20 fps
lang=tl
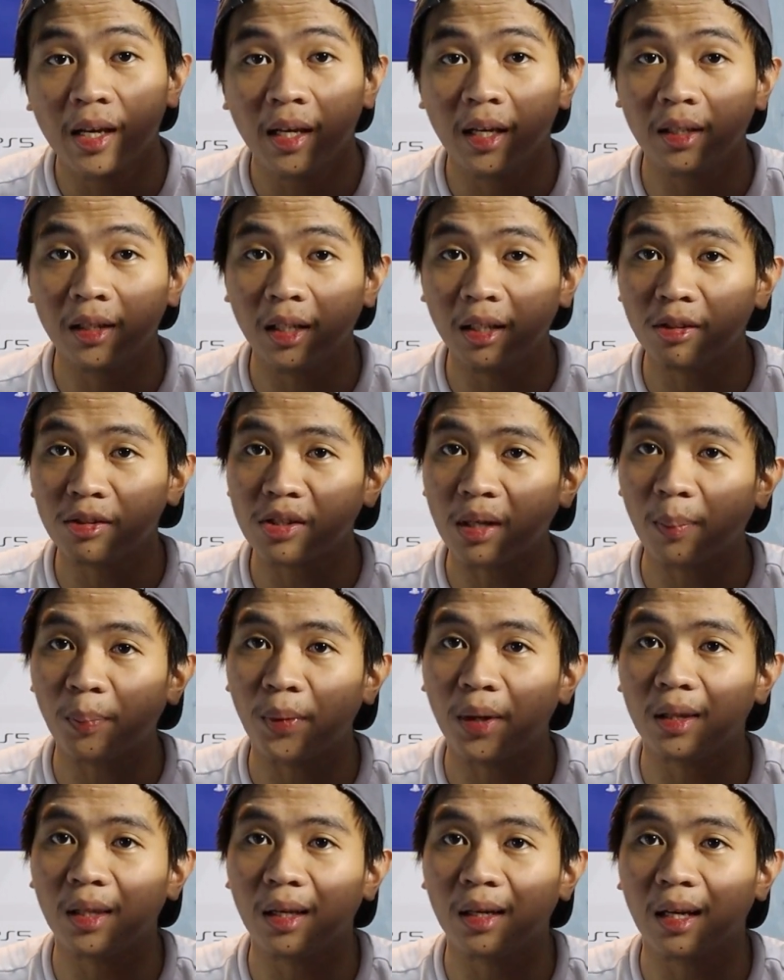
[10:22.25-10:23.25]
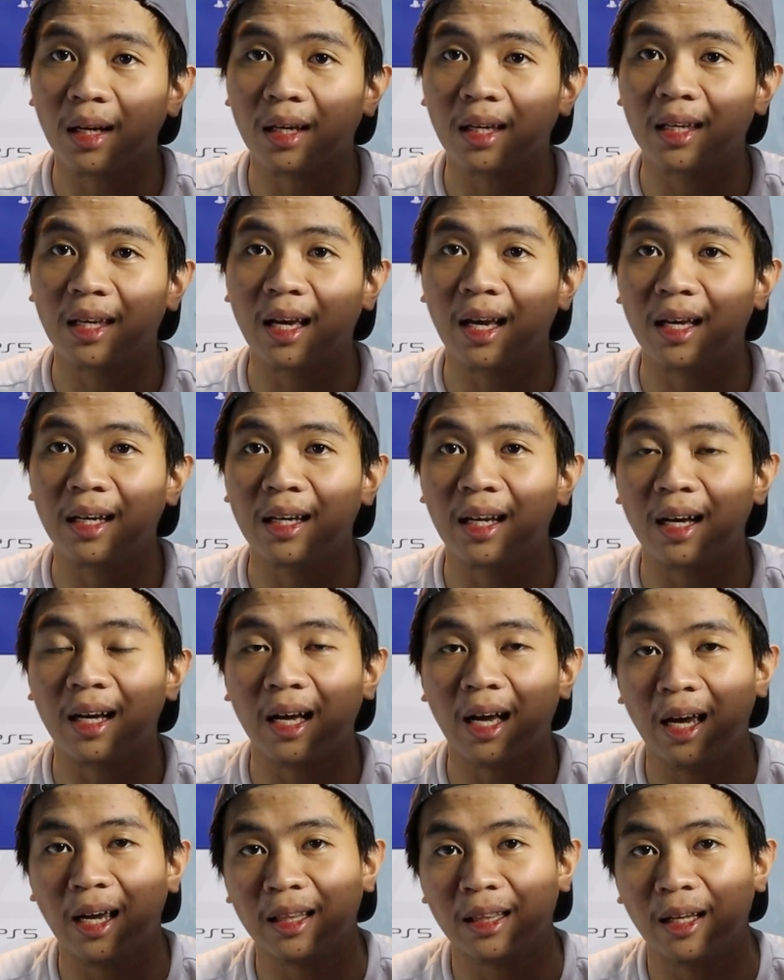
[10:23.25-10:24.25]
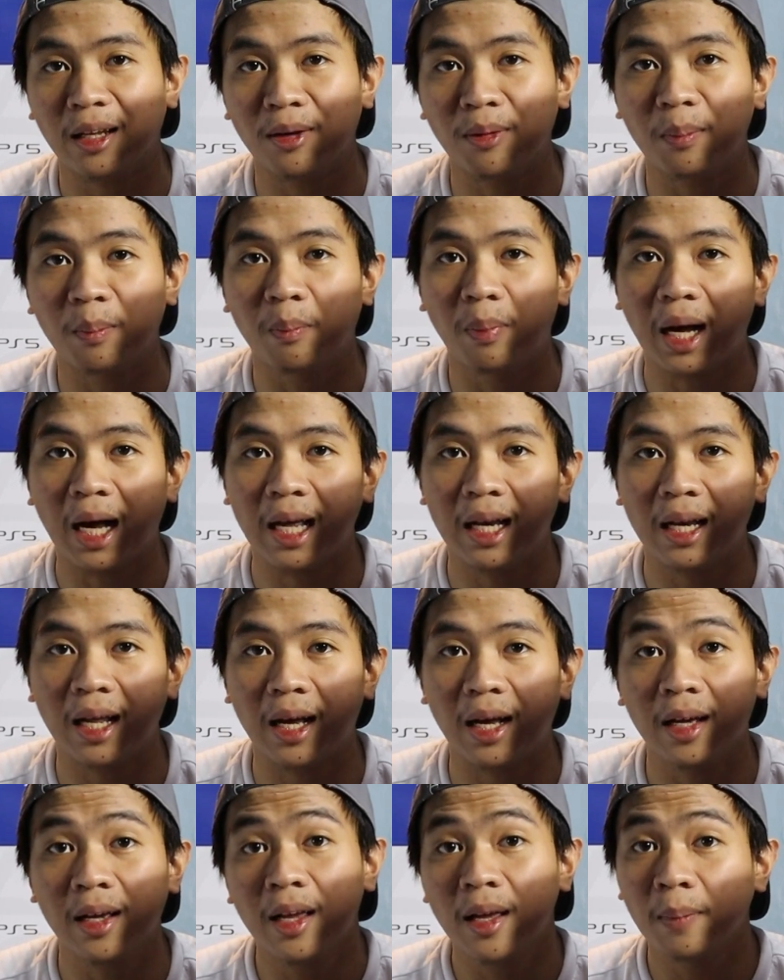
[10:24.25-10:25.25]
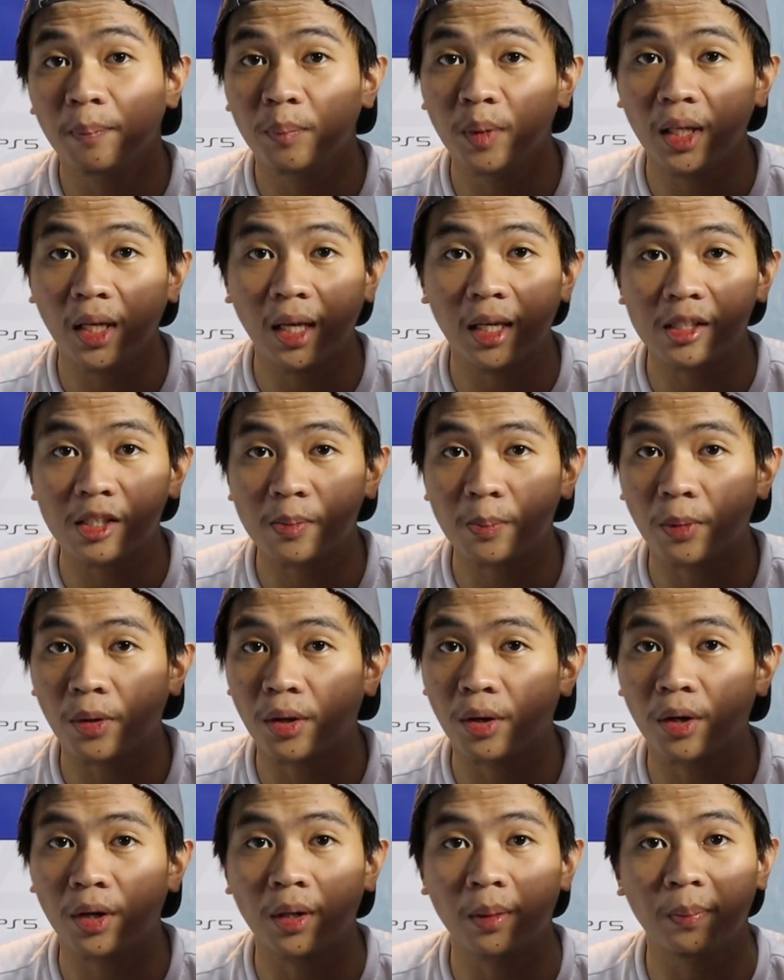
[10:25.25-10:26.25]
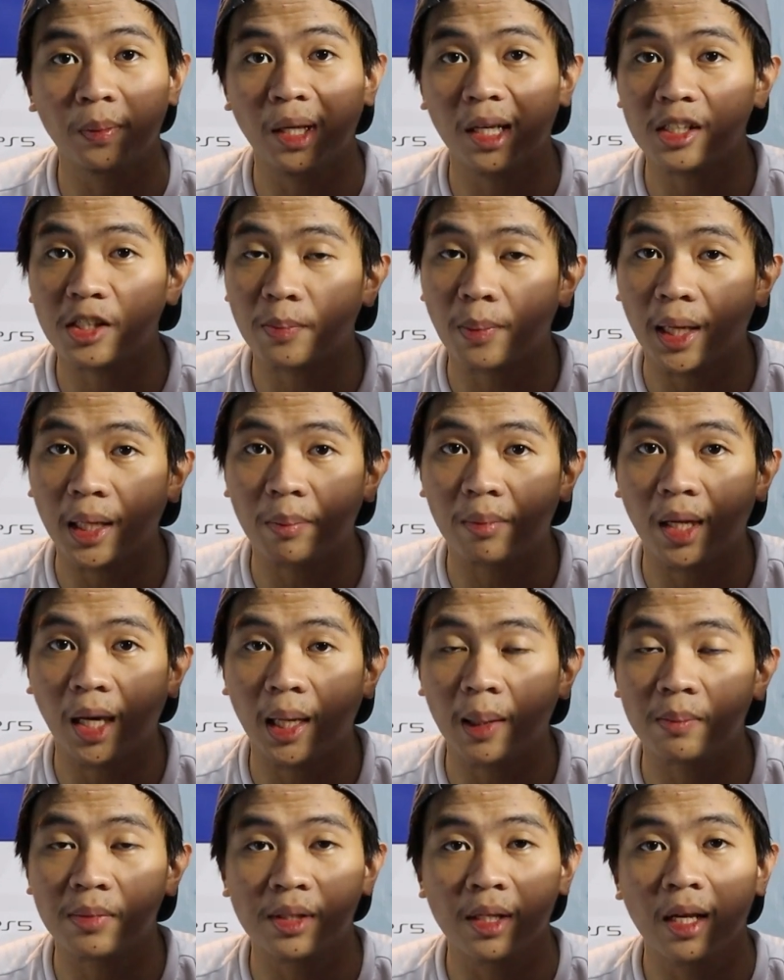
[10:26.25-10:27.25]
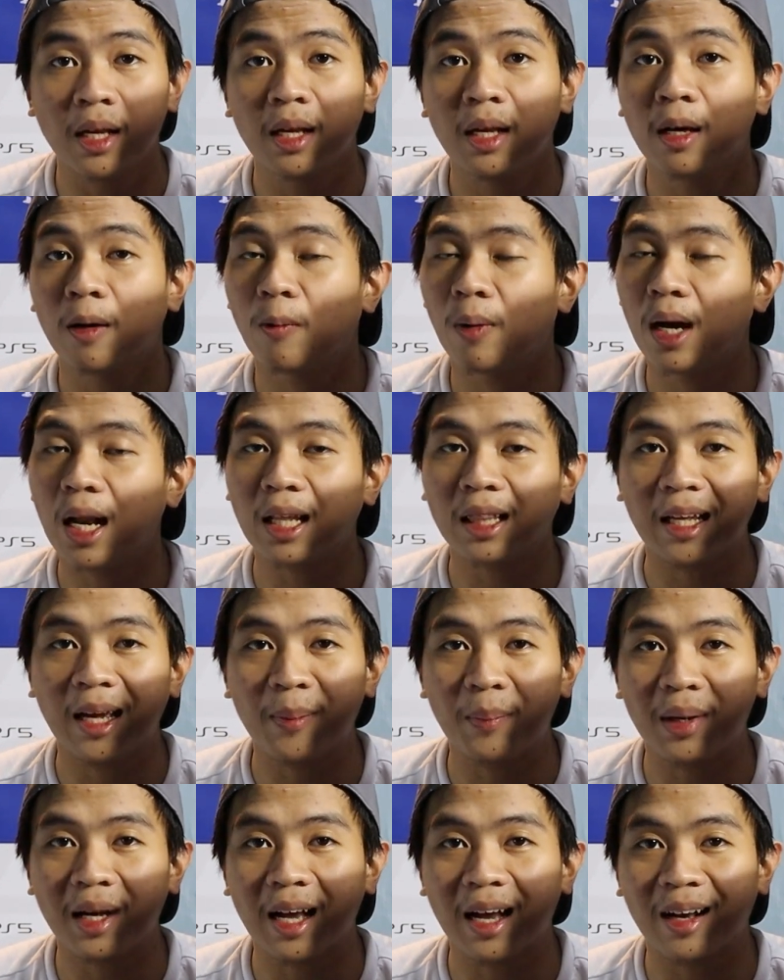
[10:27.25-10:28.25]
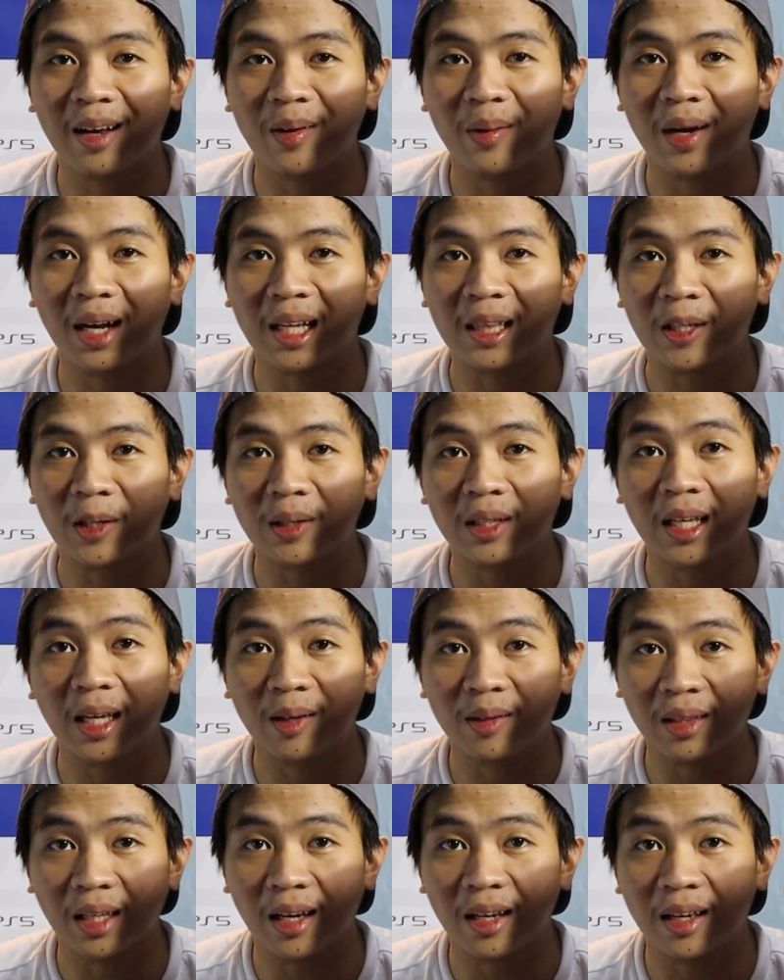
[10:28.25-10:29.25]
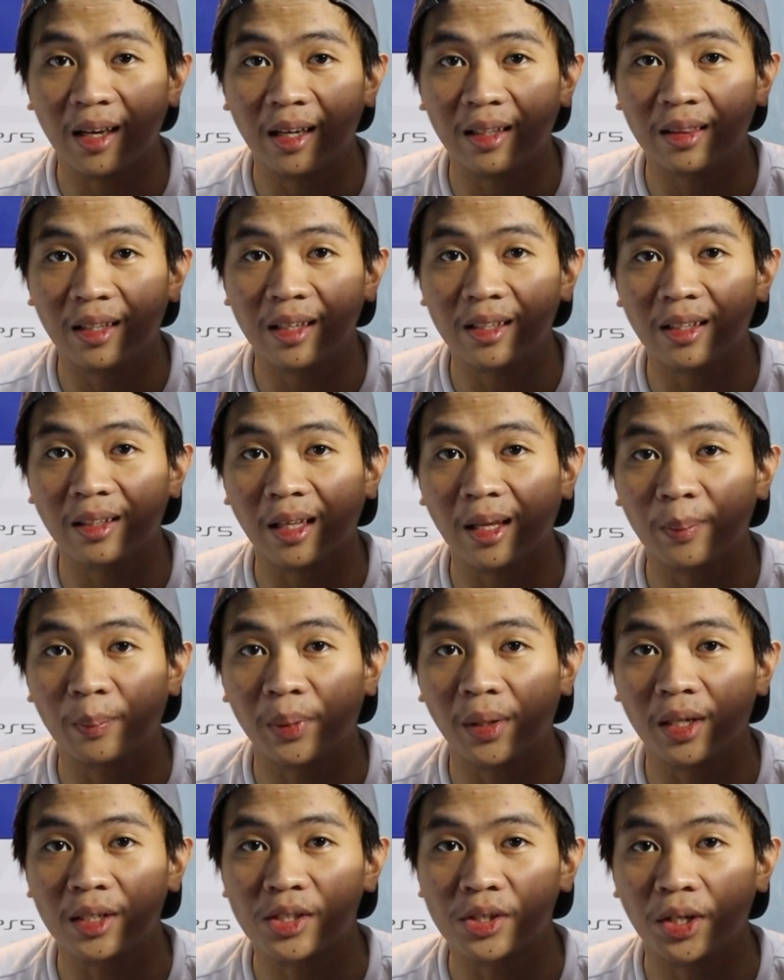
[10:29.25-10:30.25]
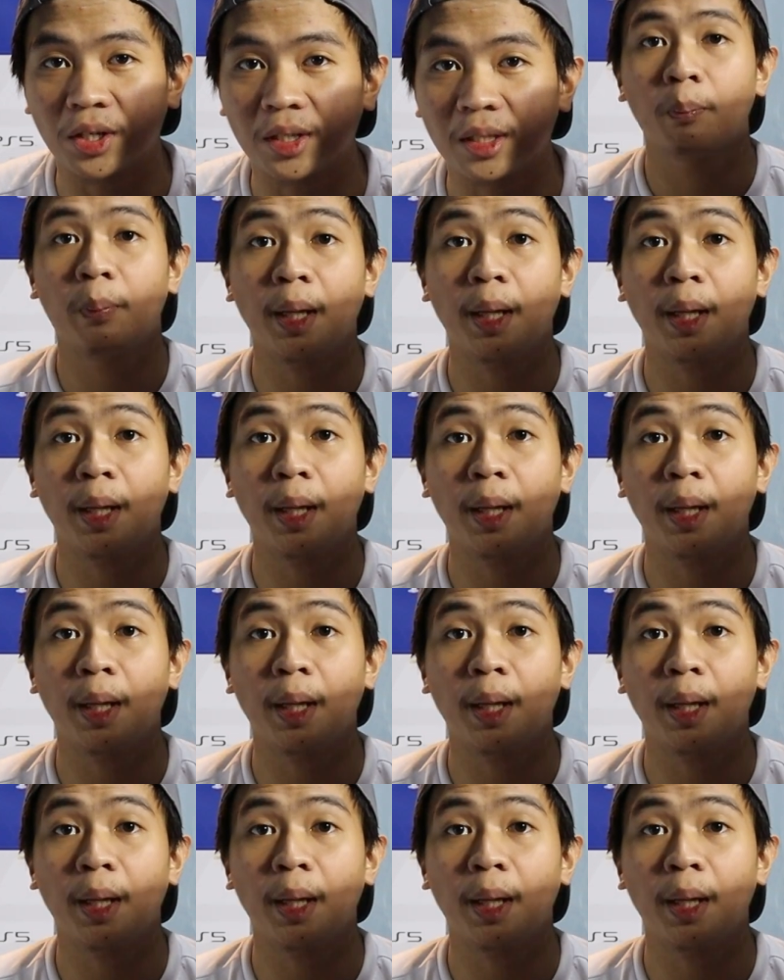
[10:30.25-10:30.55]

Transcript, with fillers: Hindi niyo siya pwedeng lagyan ng kahit anong bala PS4, PS5 games, wala tayong manggagawa doon. Ganun talaga ang digital version.